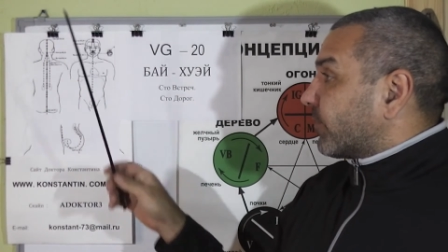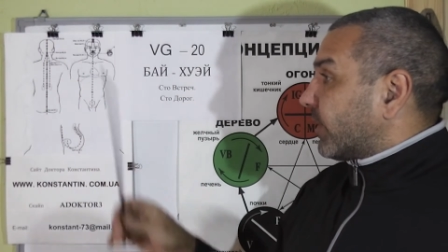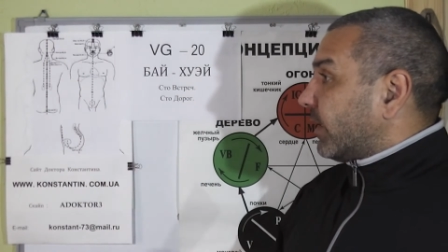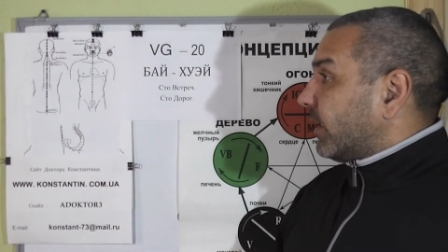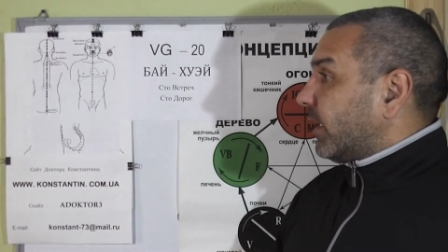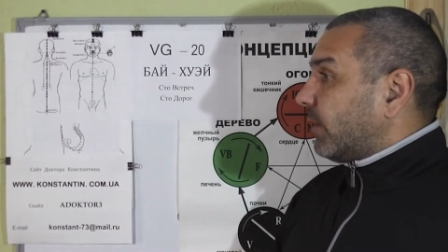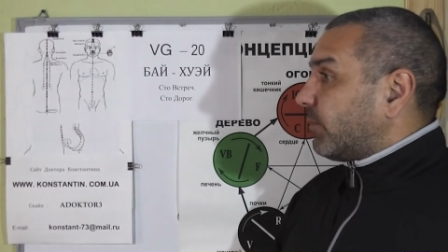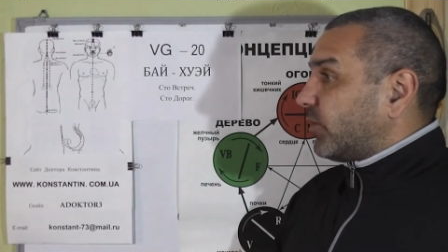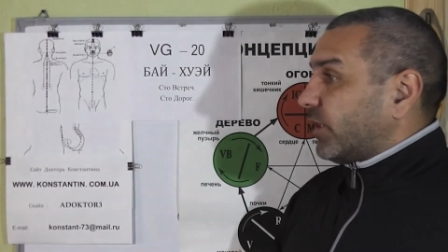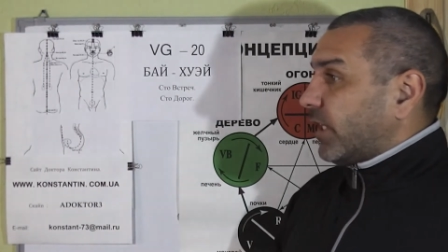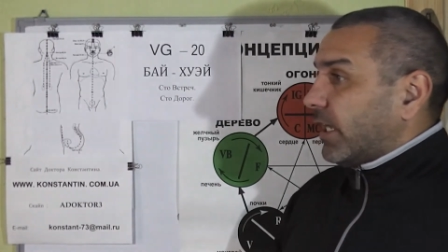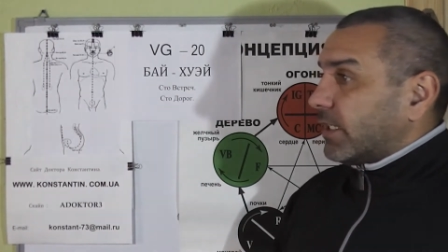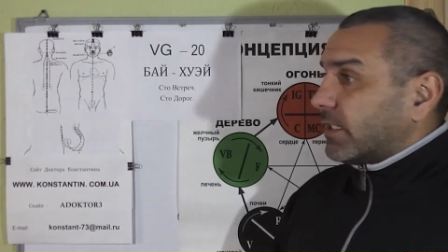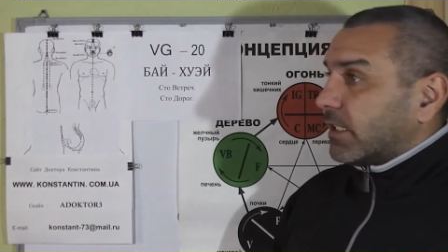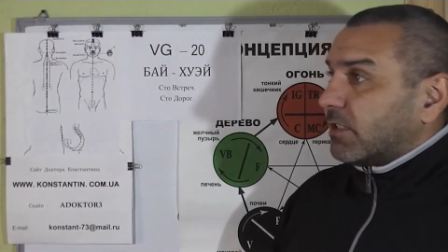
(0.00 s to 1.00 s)
не
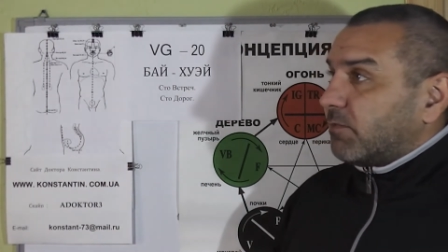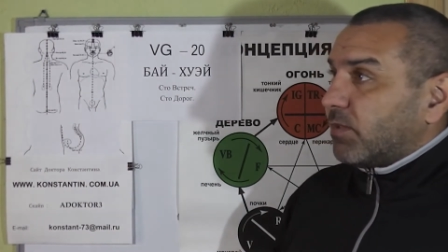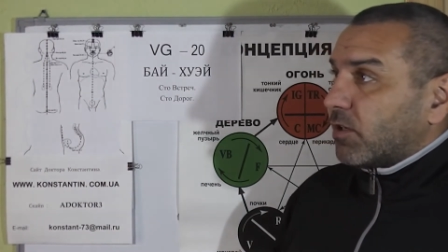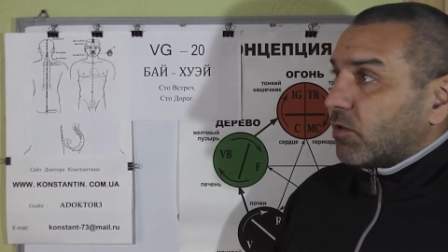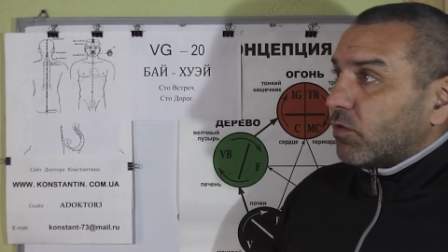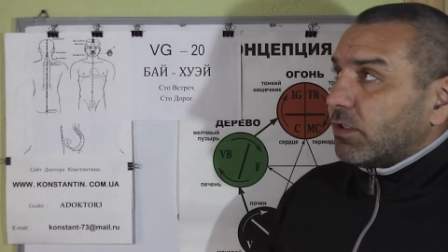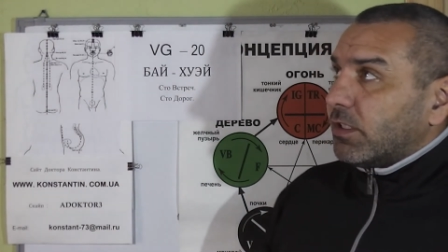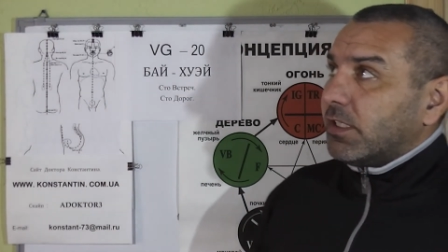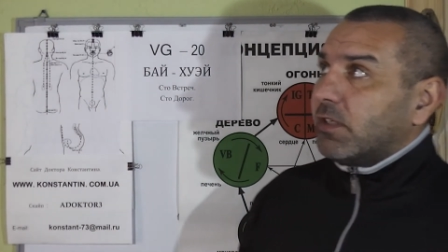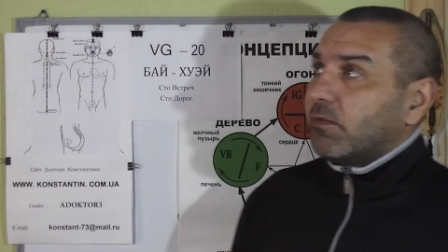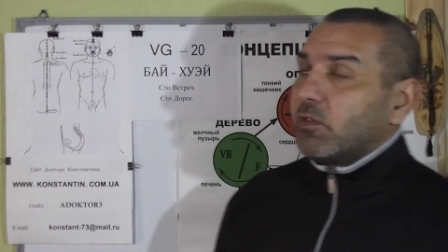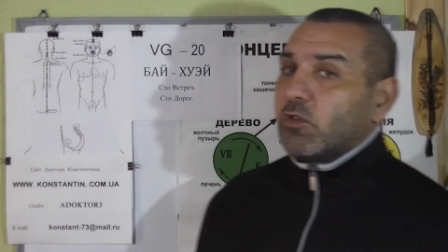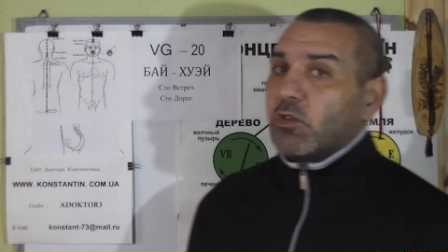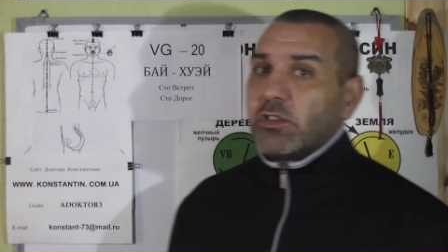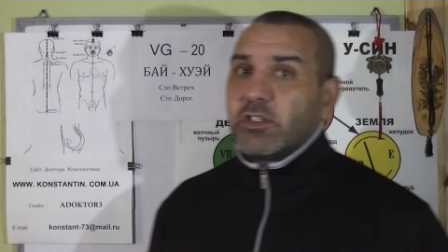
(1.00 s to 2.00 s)
общается с природой, не
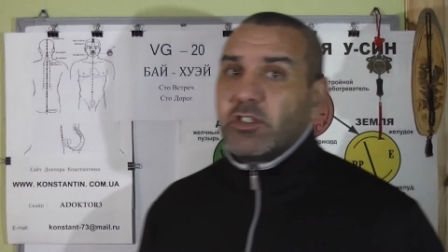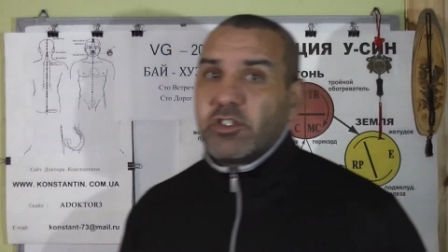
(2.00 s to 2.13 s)
выходит